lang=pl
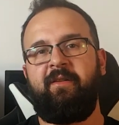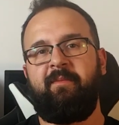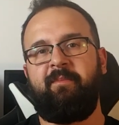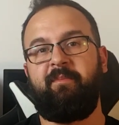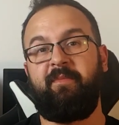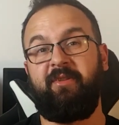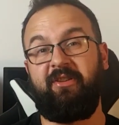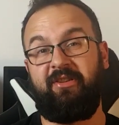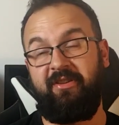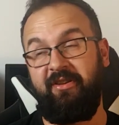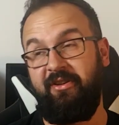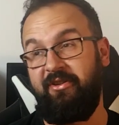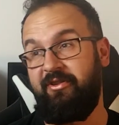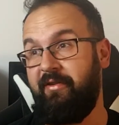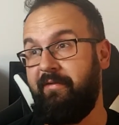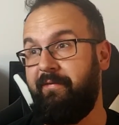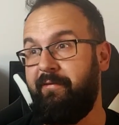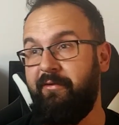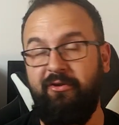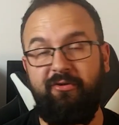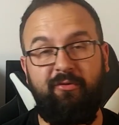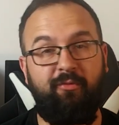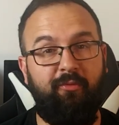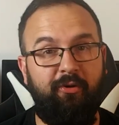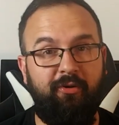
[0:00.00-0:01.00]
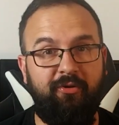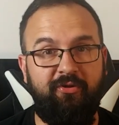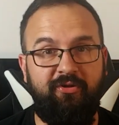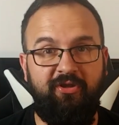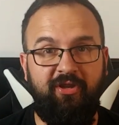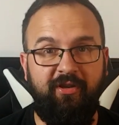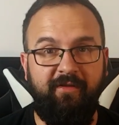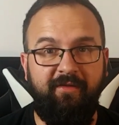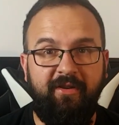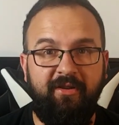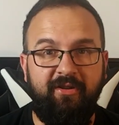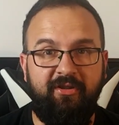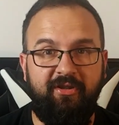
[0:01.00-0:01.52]
myślę, że wyszło
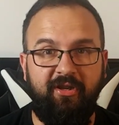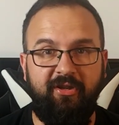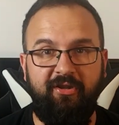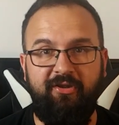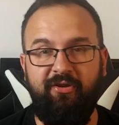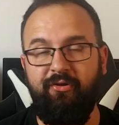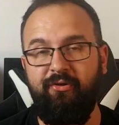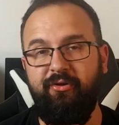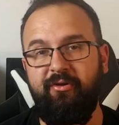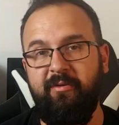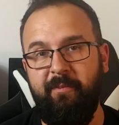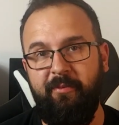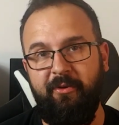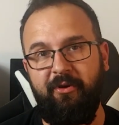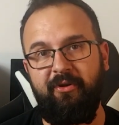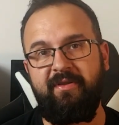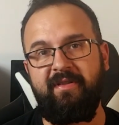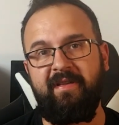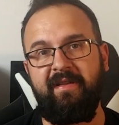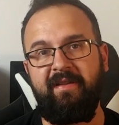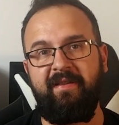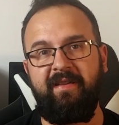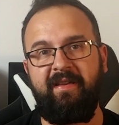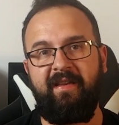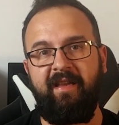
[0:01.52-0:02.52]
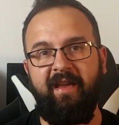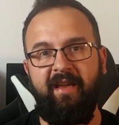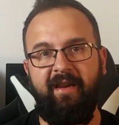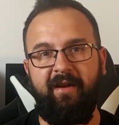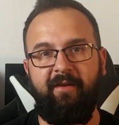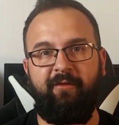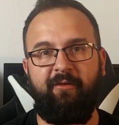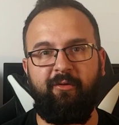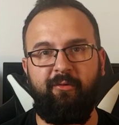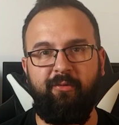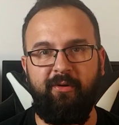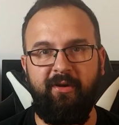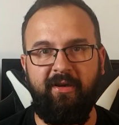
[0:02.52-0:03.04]
90% gier,
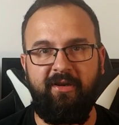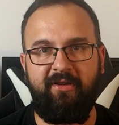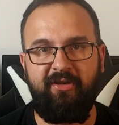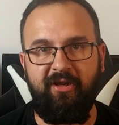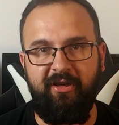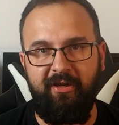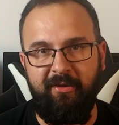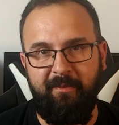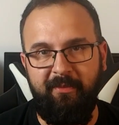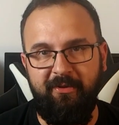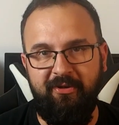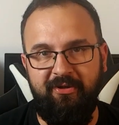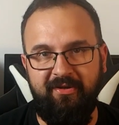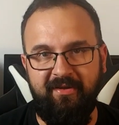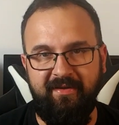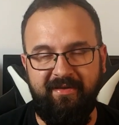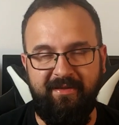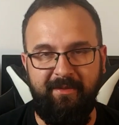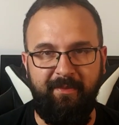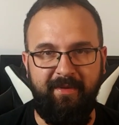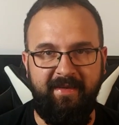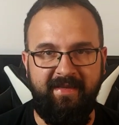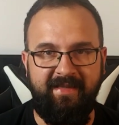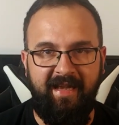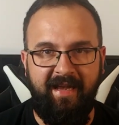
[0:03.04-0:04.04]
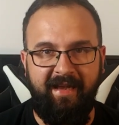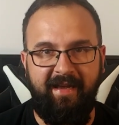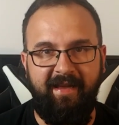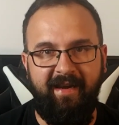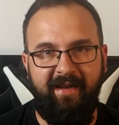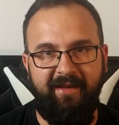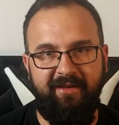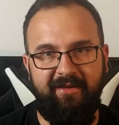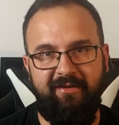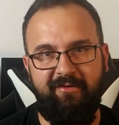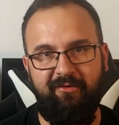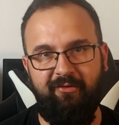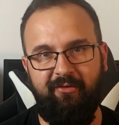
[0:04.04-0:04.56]
w które chcielibyście sobie
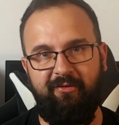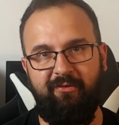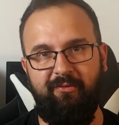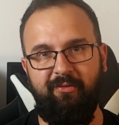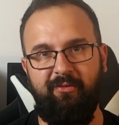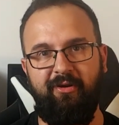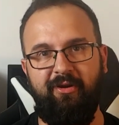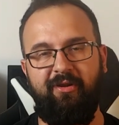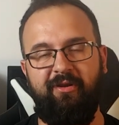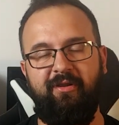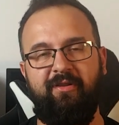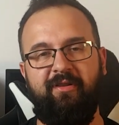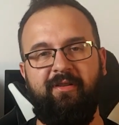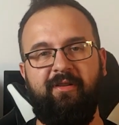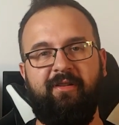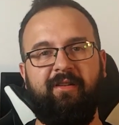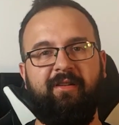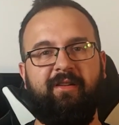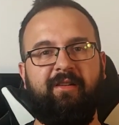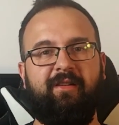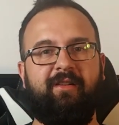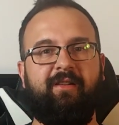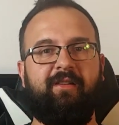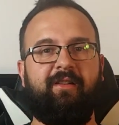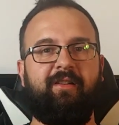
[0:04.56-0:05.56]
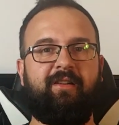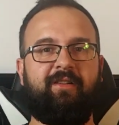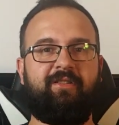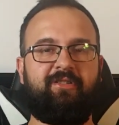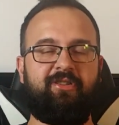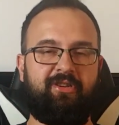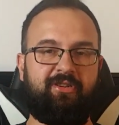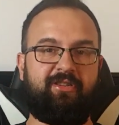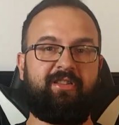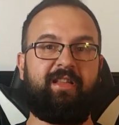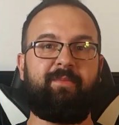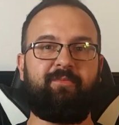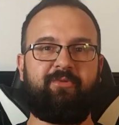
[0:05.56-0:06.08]
zagrać, o których e,
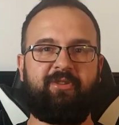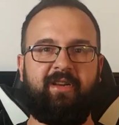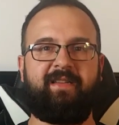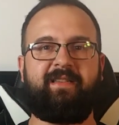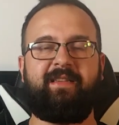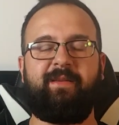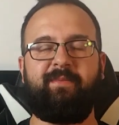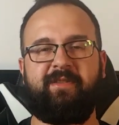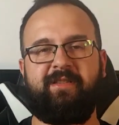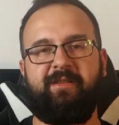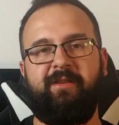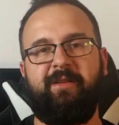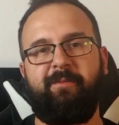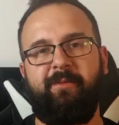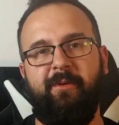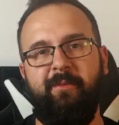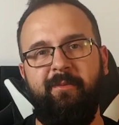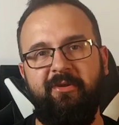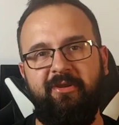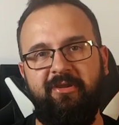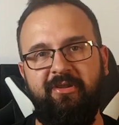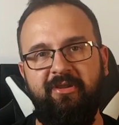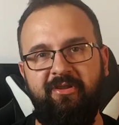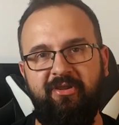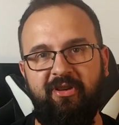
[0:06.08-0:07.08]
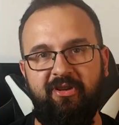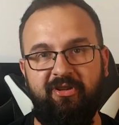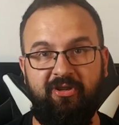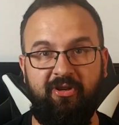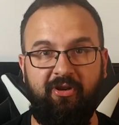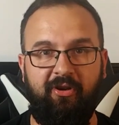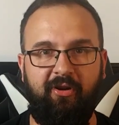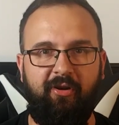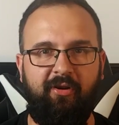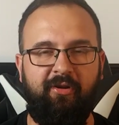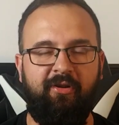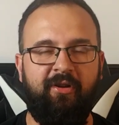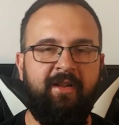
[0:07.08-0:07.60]
gdzieś tam czasem sobie pomyślicie, że
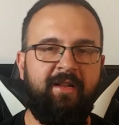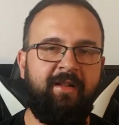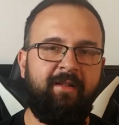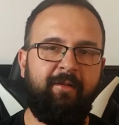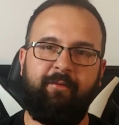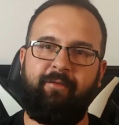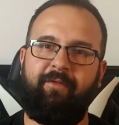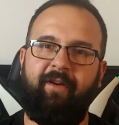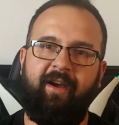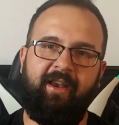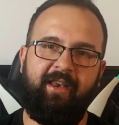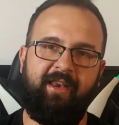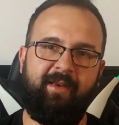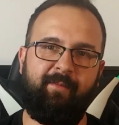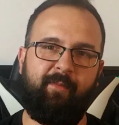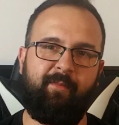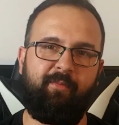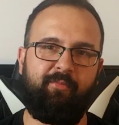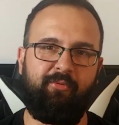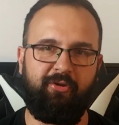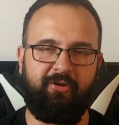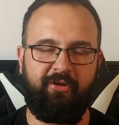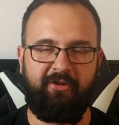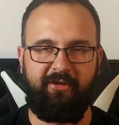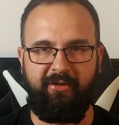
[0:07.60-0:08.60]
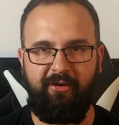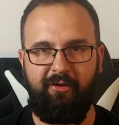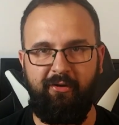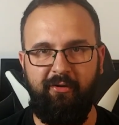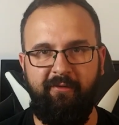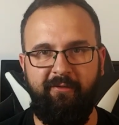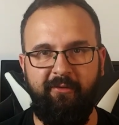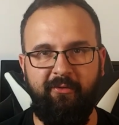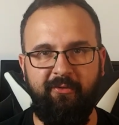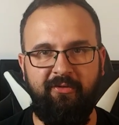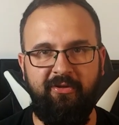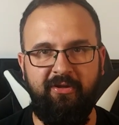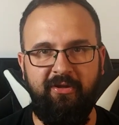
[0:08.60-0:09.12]
o, fajnie by było do tego
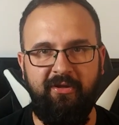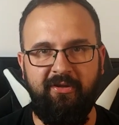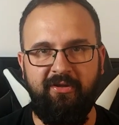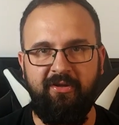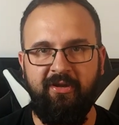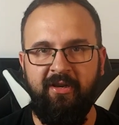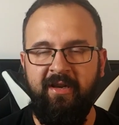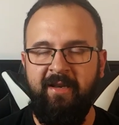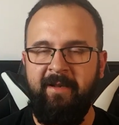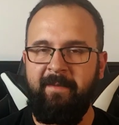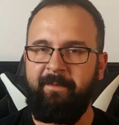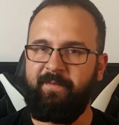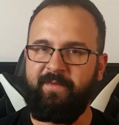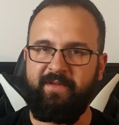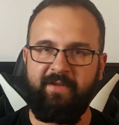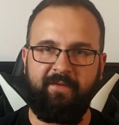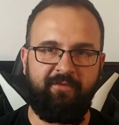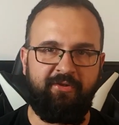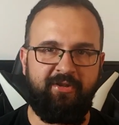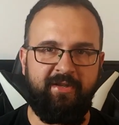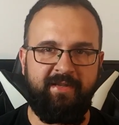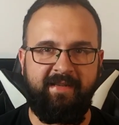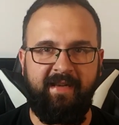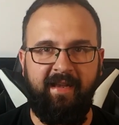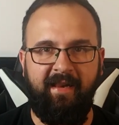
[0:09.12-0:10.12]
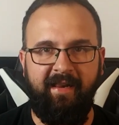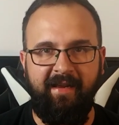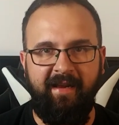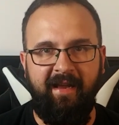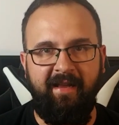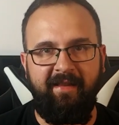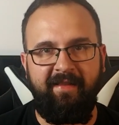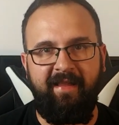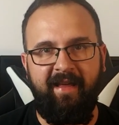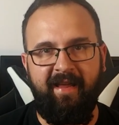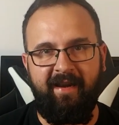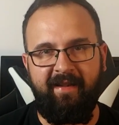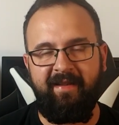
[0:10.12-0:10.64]
wrócić. Są wszystkie
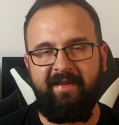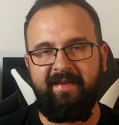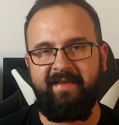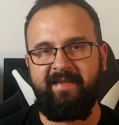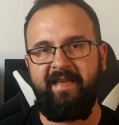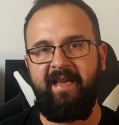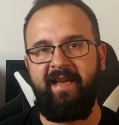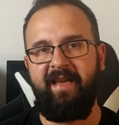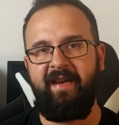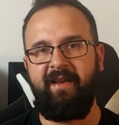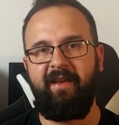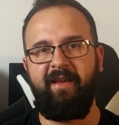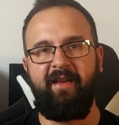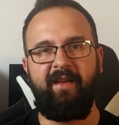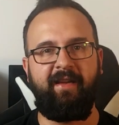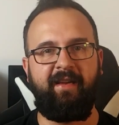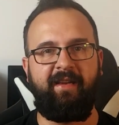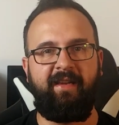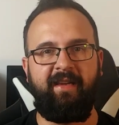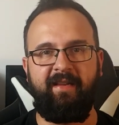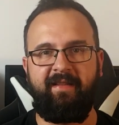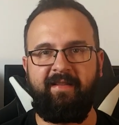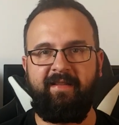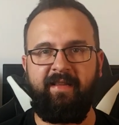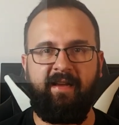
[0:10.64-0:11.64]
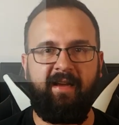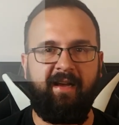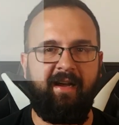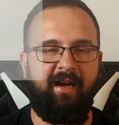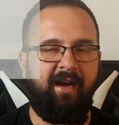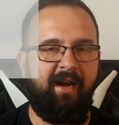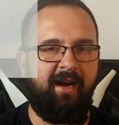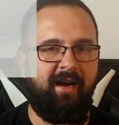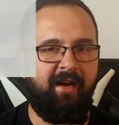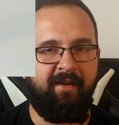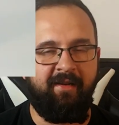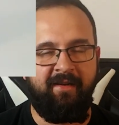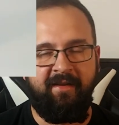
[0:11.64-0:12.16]
legendarne serie
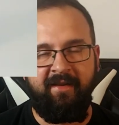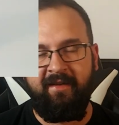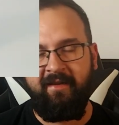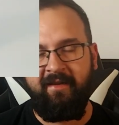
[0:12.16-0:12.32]
GTA,